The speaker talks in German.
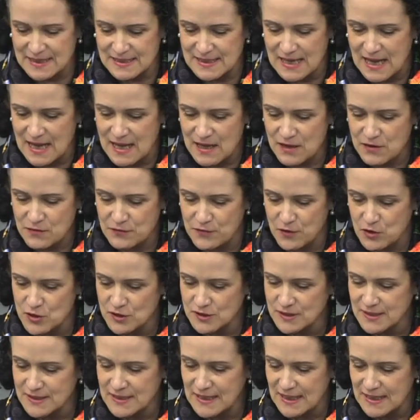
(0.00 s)
der
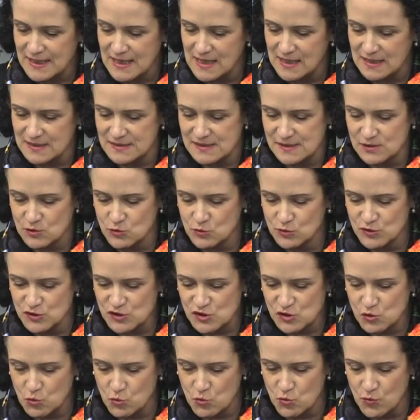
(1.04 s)
nachfolgenden Generationen
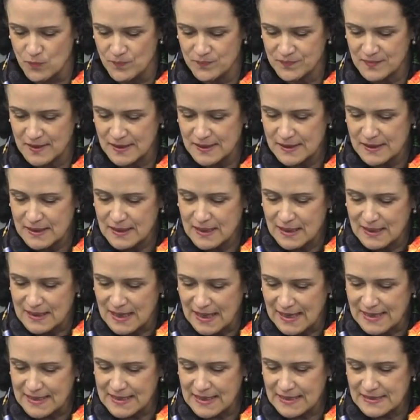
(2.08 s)
zu.
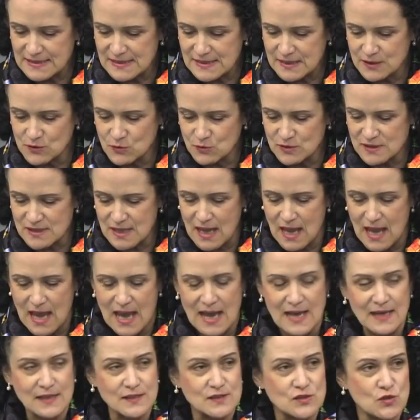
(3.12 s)
Leider ist in unserer
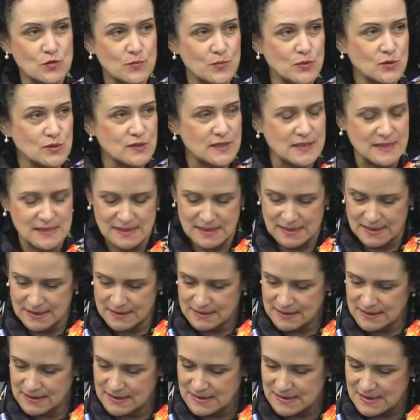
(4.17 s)
ach so
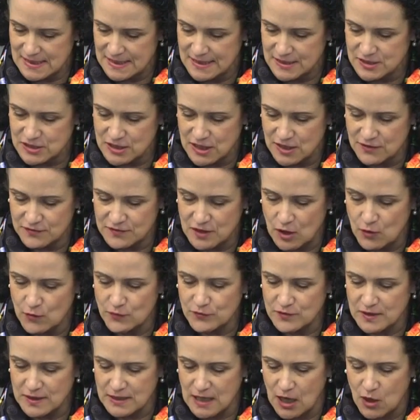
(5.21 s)
buntisierten Gesellschaft
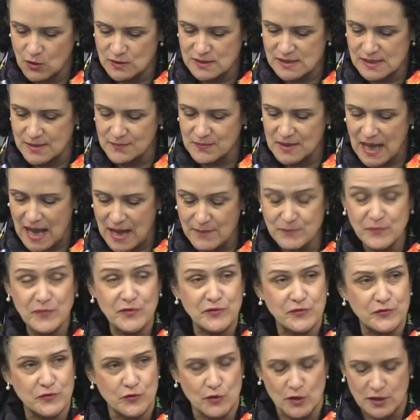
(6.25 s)
de, aus dem
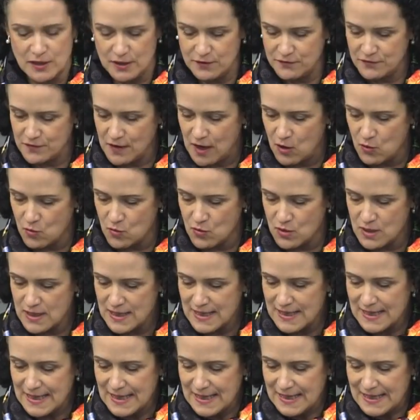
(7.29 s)
Kampf für die Frau
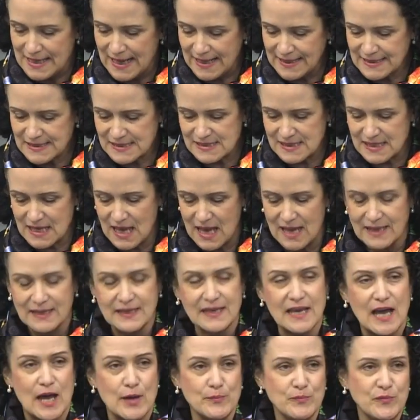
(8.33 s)
längst
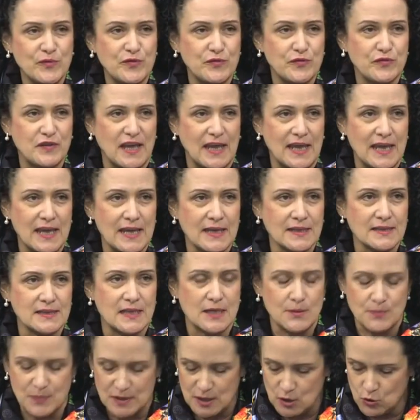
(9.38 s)
ein Kampf gegen
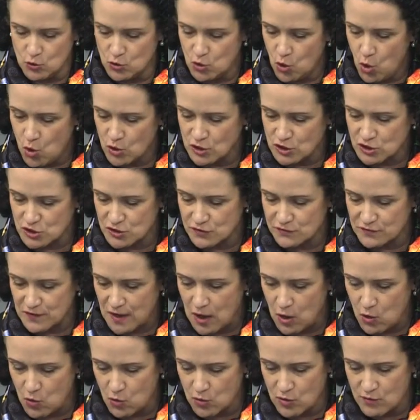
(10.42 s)
die biologische
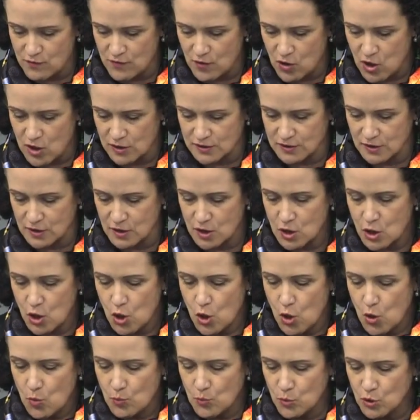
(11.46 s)
Frau geworden,
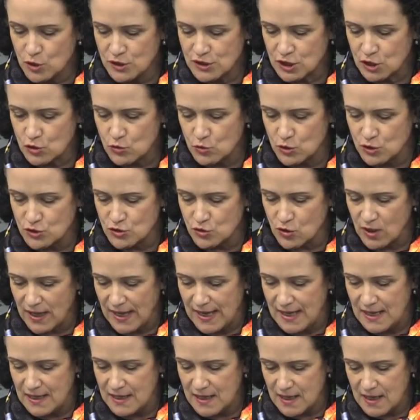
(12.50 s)

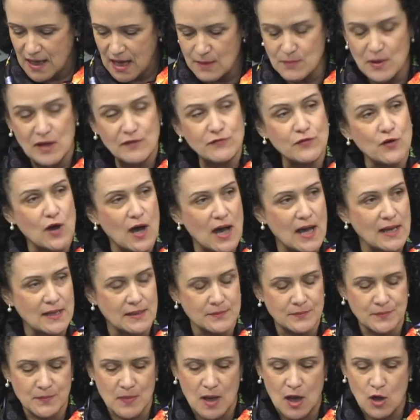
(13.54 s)
multikulturell, aber vor
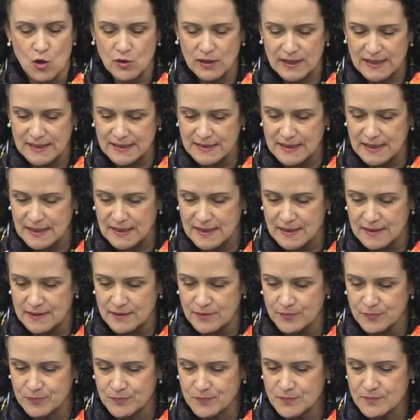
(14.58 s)
allem auch
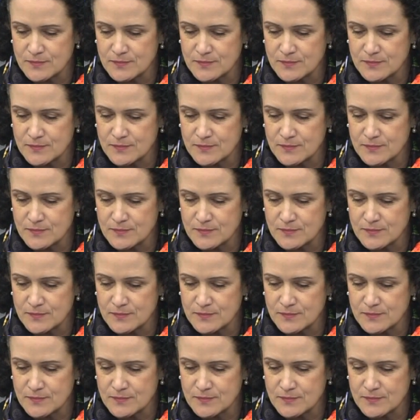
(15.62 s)
ideell.